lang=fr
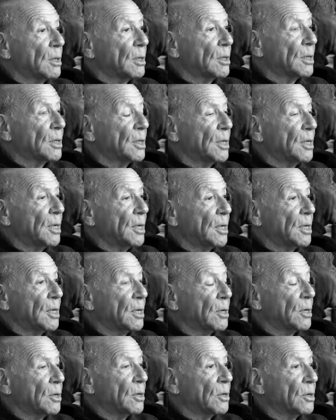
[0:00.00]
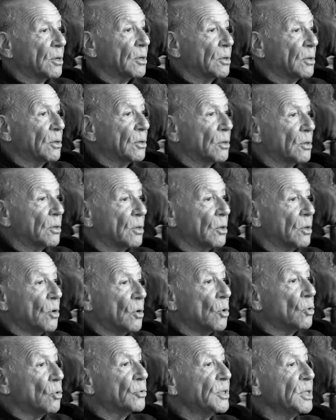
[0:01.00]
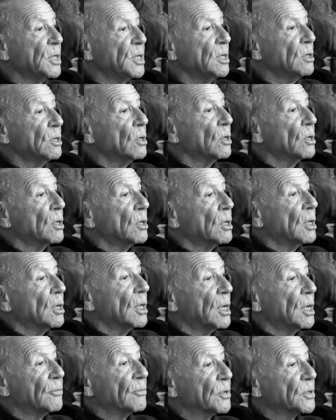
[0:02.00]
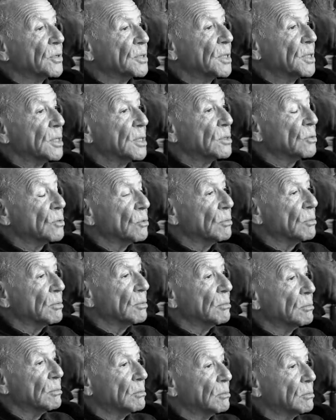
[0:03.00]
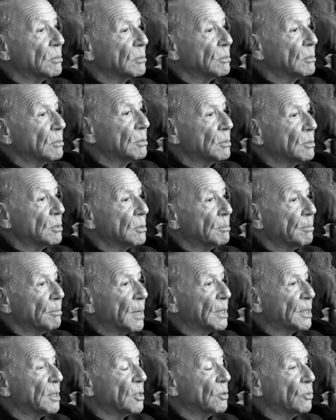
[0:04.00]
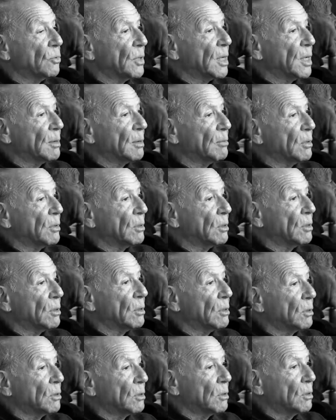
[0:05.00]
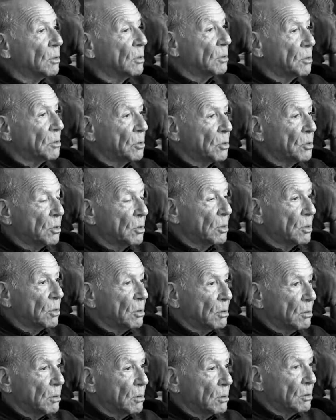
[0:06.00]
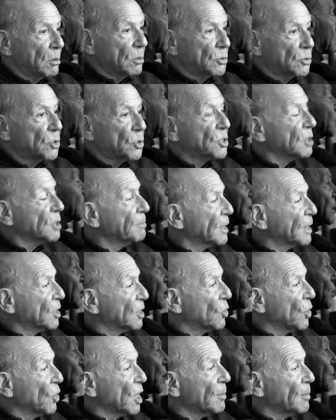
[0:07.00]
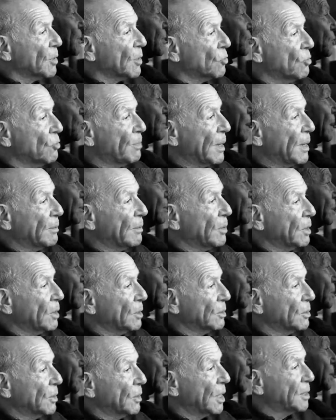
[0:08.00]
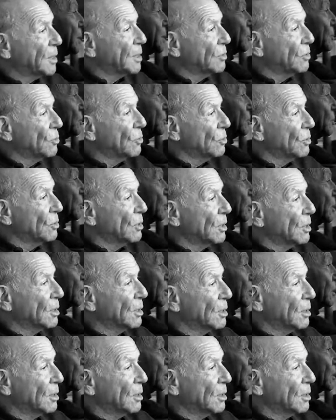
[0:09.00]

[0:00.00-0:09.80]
qui est... Euh, on dit, les Français sont particulièrement... se sentent particulièrement coupables de l'attitude